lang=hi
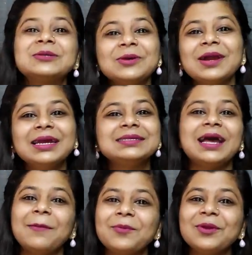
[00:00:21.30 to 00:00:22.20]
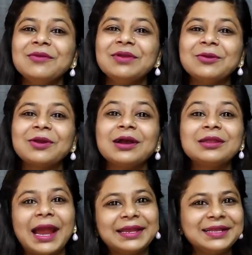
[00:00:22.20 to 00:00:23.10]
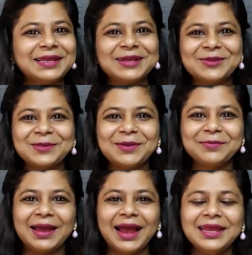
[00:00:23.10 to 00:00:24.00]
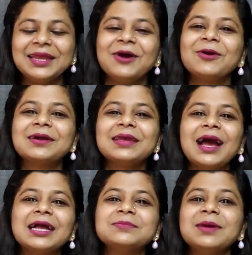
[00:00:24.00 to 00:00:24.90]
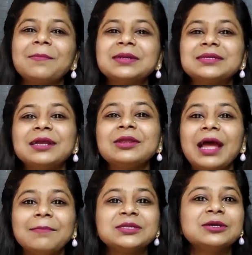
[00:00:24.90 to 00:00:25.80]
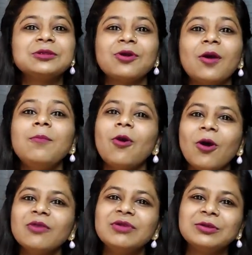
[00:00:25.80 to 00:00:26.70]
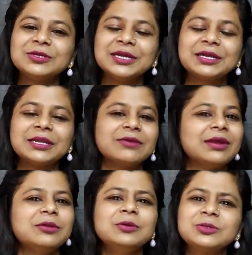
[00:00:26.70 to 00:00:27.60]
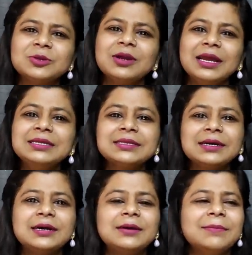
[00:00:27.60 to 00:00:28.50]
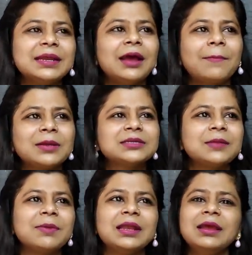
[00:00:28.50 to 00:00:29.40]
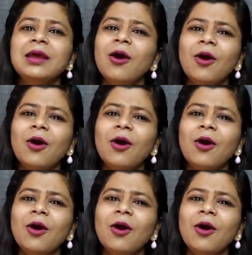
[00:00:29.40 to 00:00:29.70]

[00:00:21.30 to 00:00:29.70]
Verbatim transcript: सो so गाइज आपको ये वीडियो का टाइटल देखे तो समझ में आ गया होगा कि आज मैं आपके साथ अमेजोन टॉप हॉल वीडियो शेयर करने वाली हूँ सो गाइज मैंने आपके साथ पहले